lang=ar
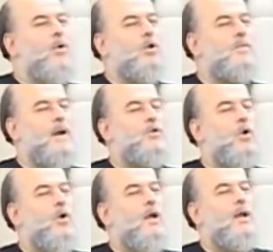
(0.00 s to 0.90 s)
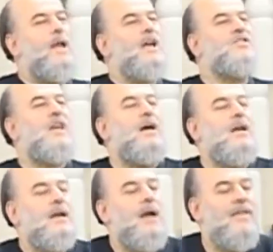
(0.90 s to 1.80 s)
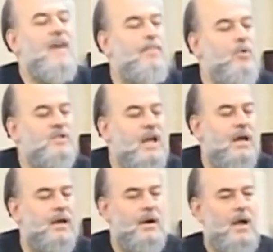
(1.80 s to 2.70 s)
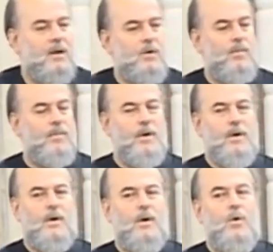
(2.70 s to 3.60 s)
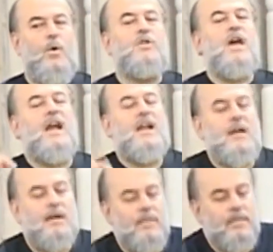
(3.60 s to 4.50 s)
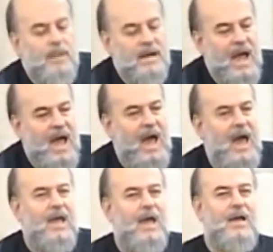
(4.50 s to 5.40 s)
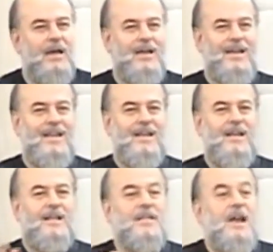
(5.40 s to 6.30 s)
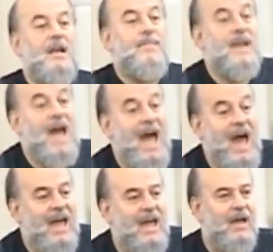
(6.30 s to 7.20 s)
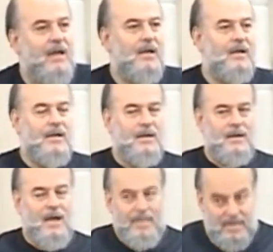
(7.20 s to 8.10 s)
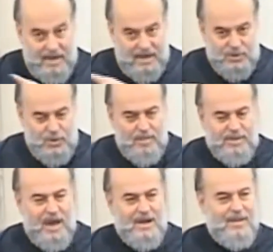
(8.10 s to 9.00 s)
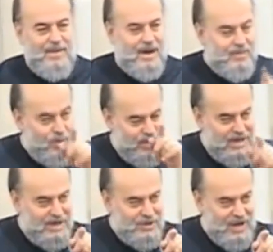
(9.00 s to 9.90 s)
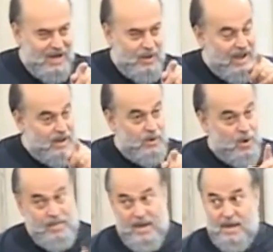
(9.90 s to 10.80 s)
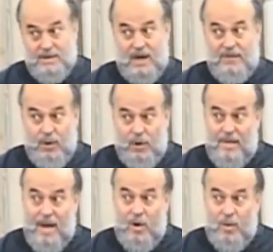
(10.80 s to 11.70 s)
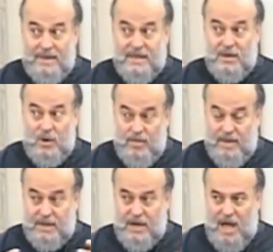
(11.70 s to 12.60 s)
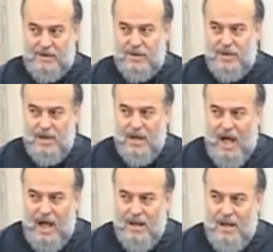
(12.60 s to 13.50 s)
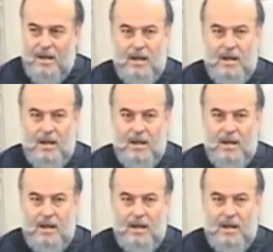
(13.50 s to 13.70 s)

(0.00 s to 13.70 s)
قوم لوط برضه ليش عذاب مستقر قلكم وترك منها آية ترك منها آية قبل ما يجوا أمثالنا من المؤمنين إن شاء الله وهي اليوم صار في علماء وبدت الأمة تنهض ها